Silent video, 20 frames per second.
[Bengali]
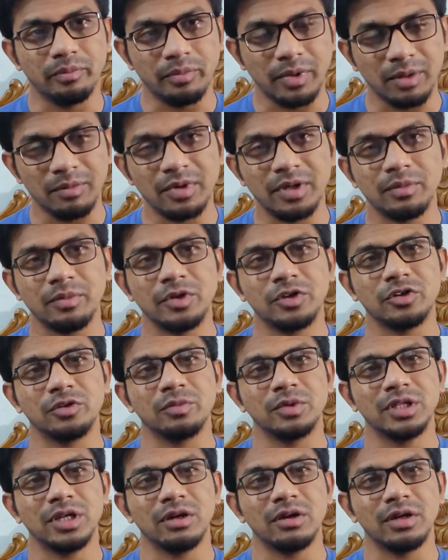পাবলিক
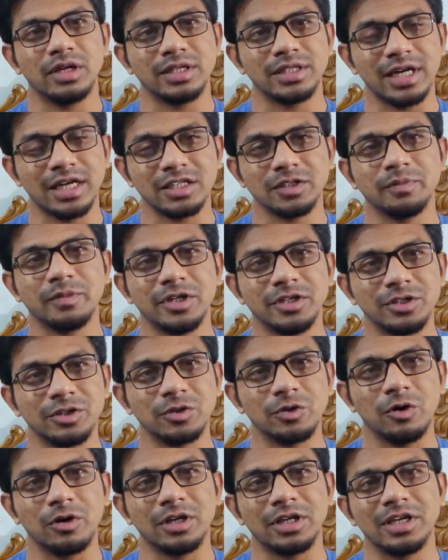বিশ্ববিদ্যালয়ে চান্স পেয়ে
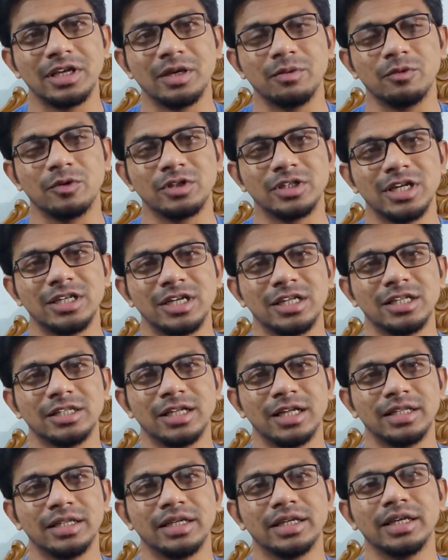যেত অনেকে এবং সেই সাথে
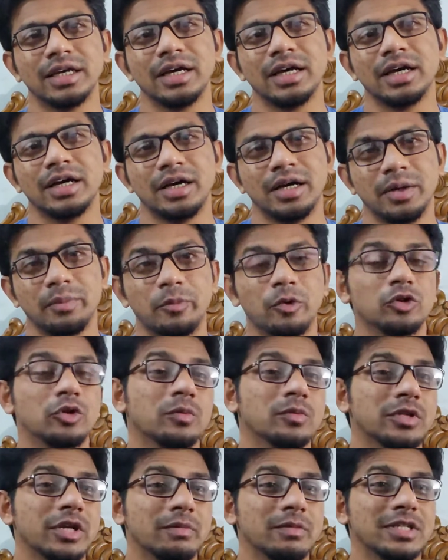তাদের
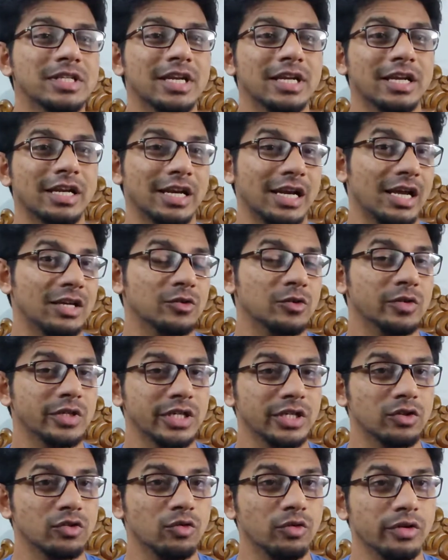প্রথম সেমিস্টারের ক্লাসও
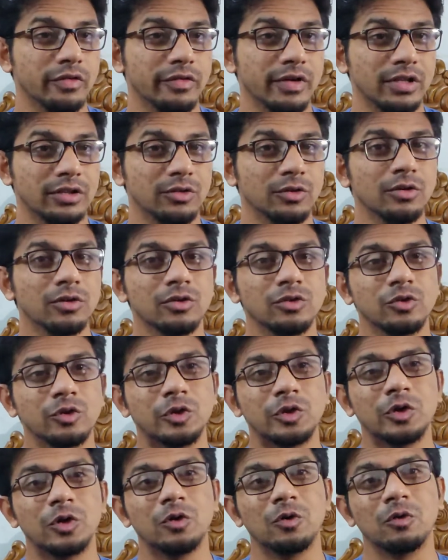শেষ করে ফেলতো
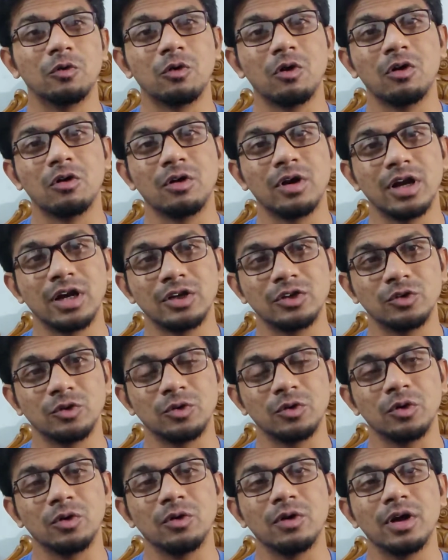যদিও করোনার
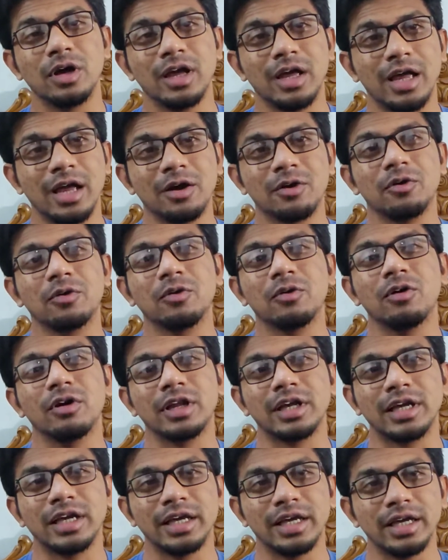জন্য এখনও
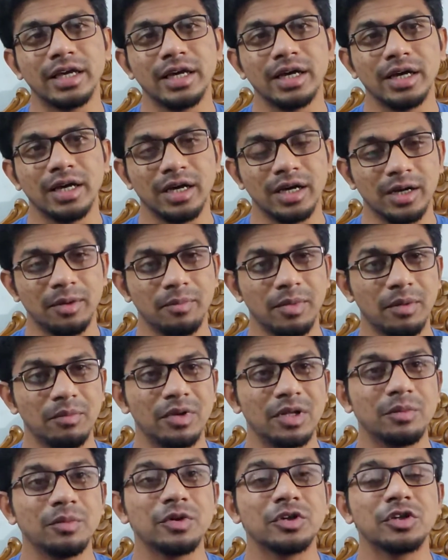অনেকে
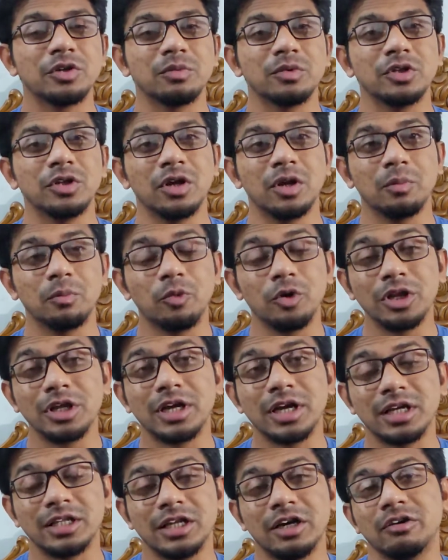পাবলিক বিশ্ববিদ্যালয়ে
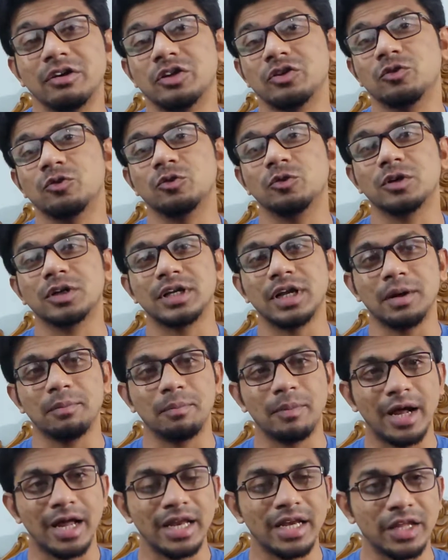পরীক্ষা দেওয়ার এই সুযোগটা
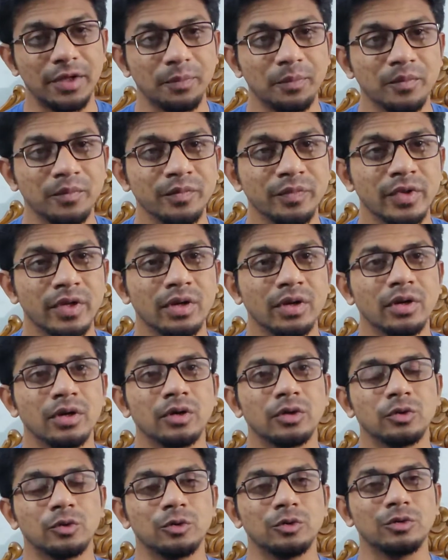পায়নি
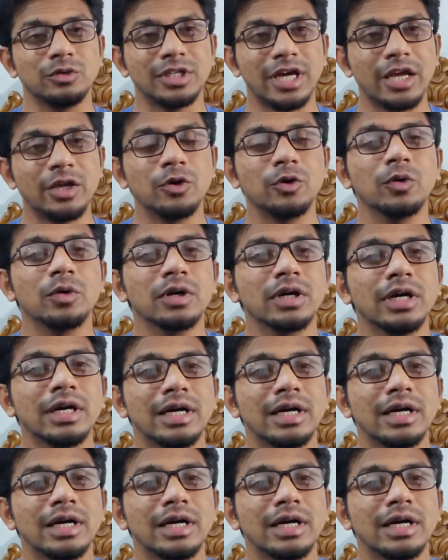তো যাই হোক